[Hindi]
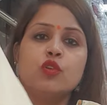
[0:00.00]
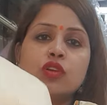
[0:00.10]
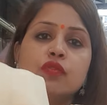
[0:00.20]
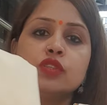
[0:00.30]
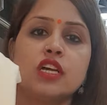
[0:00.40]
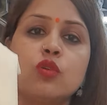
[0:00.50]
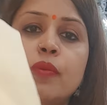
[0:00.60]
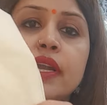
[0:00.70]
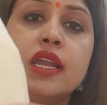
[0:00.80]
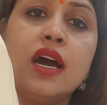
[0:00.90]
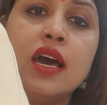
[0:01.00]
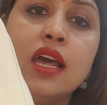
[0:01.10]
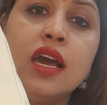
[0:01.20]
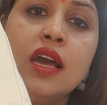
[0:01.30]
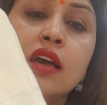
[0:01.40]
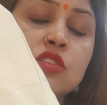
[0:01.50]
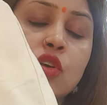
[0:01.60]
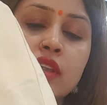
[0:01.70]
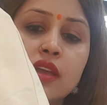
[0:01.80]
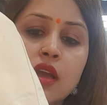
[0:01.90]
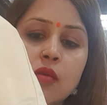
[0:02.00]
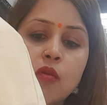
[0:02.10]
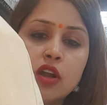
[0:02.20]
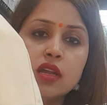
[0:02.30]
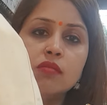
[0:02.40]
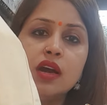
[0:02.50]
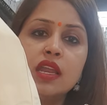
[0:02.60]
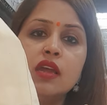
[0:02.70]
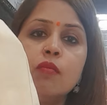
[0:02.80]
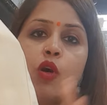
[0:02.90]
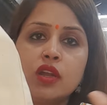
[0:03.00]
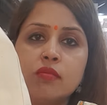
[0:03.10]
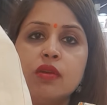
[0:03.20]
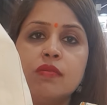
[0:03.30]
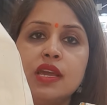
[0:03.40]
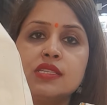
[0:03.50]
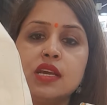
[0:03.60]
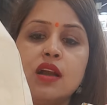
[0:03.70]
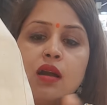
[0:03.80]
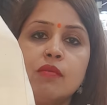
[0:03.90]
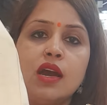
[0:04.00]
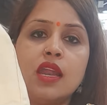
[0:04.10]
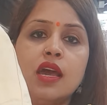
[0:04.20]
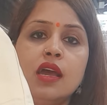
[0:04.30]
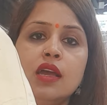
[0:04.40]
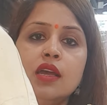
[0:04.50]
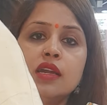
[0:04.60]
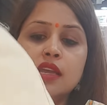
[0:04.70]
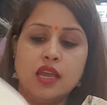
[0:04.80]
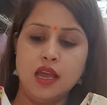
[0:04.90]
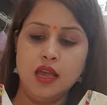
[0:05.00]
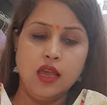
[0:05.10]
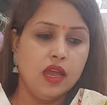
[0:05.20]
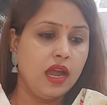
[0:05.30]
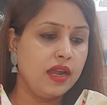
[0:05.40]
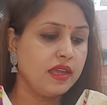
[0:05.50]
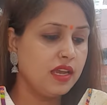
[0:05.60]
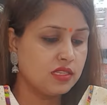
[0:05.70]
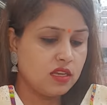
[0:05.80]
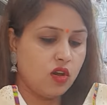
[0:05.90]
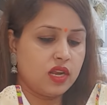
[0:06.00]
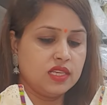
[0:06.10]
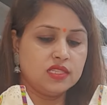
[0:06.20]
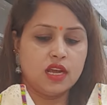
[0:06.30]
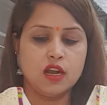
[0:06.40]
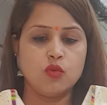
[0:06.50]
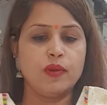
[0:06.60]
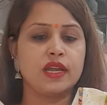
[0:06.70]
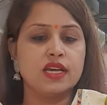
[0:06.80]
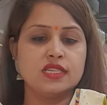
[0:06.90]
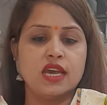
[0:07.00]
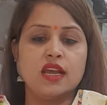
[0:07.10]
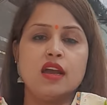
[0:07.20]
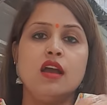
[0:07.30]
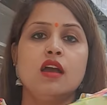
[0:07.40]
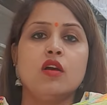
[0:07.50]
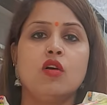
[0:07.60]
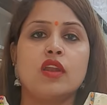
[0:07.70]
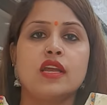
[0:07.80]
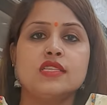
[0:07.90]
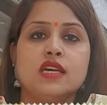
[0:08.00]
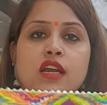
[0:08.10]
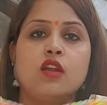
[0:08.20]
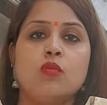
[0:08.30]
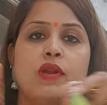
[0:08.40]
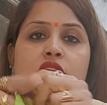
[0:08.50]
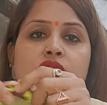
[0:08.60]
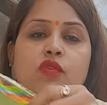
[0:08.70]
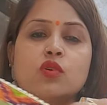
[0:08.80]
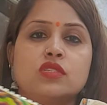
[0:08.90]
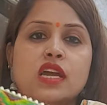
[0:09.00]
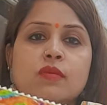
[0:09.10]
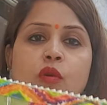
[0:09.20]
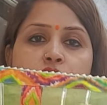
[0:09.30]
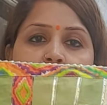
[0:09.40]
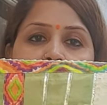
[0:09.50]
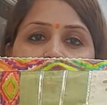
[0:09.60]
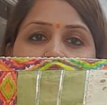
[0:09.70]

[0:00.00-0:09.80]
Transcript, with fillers: ब्यूटीफुल सा दुपट्टा आ रहा है सॉरी बॉटम आ रही है बॉटम में भी ऐसे काम आ रहा है ठीक है एंड ये इसका ऑर्गेंजा का दुपट्टा जाएगा ऑर्गेंजा का दुपट्टा फोर साइड बॉर्डर है